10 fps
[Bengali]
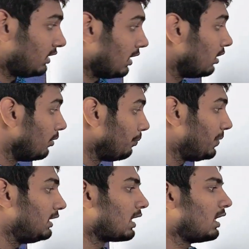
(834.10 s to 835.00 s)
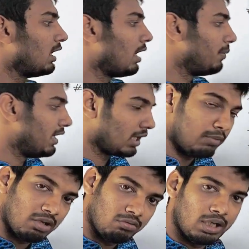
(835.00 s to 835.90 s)
জিনিসটা পি দ্বারা আমি
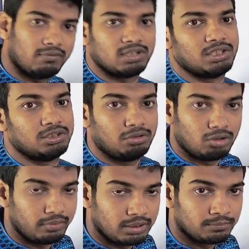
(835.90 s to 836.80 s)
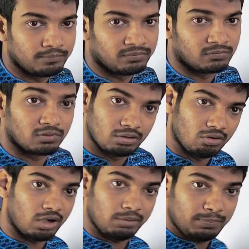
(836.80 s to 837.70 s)
এটাকে ভাগ করলে ভাগশেষ জিরো হবে
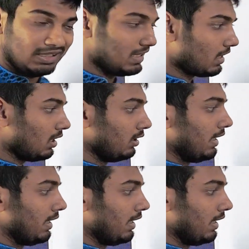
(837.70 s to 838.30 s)
হয় পি দ্বারা